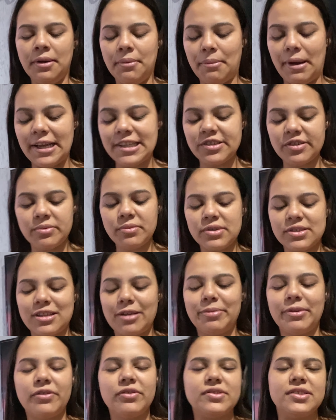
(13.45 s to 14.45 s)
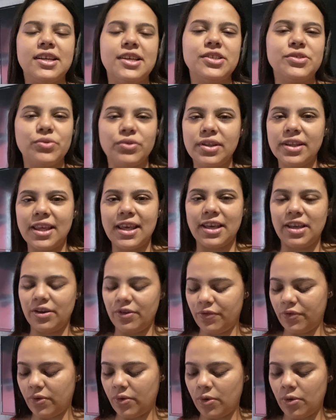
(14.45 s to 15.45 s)
Mas eu vou mostrar pra vocês tudo aqui que
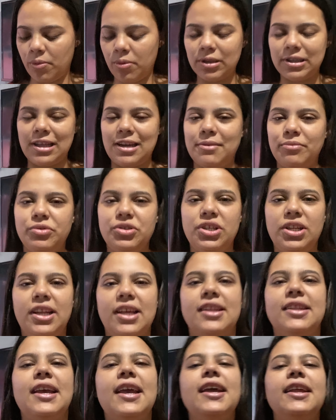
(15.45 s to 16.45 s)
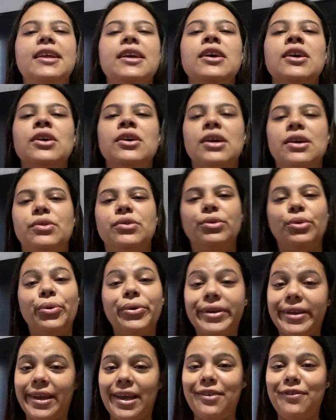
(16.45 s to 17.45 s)
eu vou botar na mochilinha dele, o
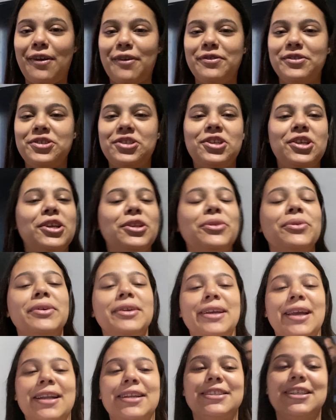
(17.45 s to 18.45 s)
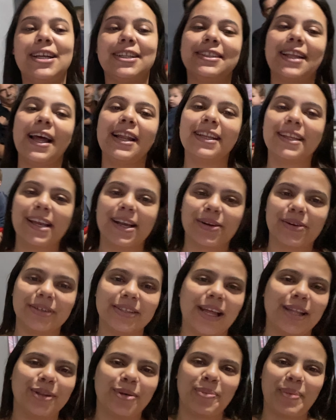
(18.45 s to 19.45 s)
look que ele vai vestido, e ele já tá ali
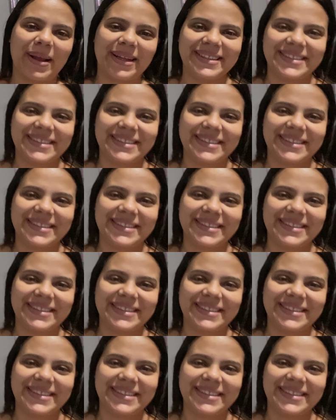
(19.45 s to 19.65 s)
acordado com o pai